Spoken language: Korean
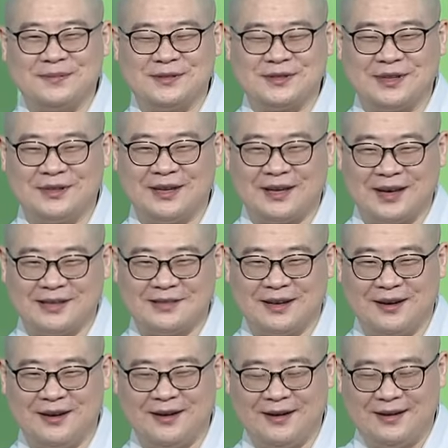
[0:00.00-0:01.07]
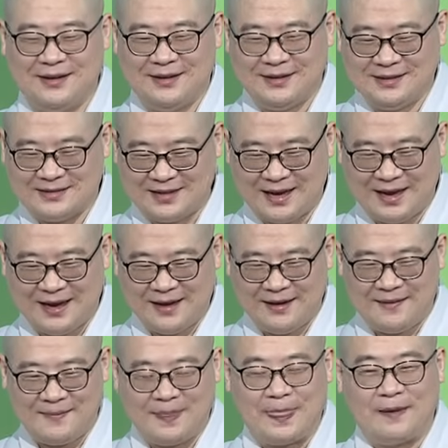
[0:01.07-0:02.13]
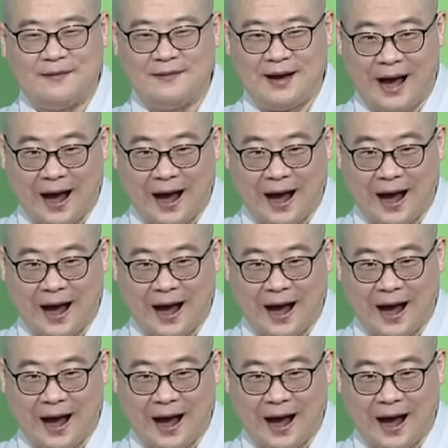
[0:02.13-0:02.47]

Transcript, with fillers: 부처님께서 이제 어,